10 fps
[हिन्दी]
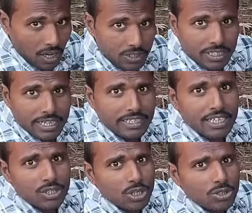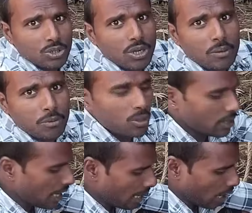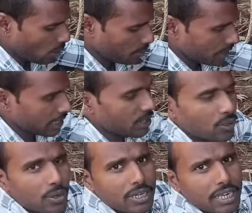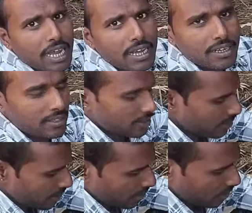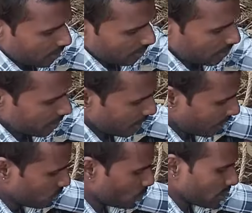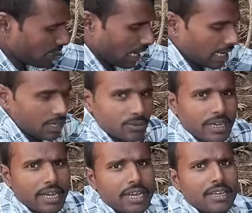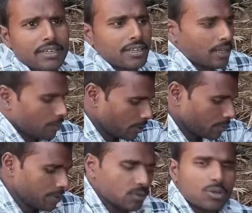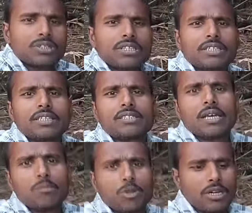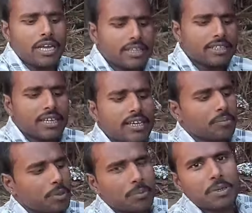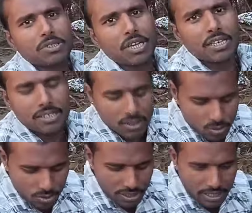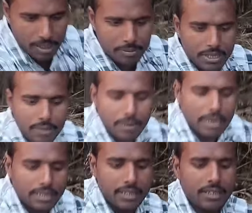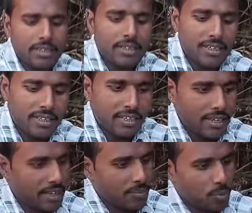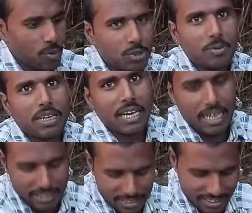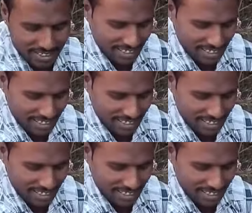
और देखिए दोस्तों हम लोग का काउ मिल्किंग हो गया और इतना दूध निकाले हुए हैं फिर भी दो तीन दिन से हम लोग नहीं थे फिर भी सही से दूध दिए अभी एक बाल्टी ए पोछ में लगा दी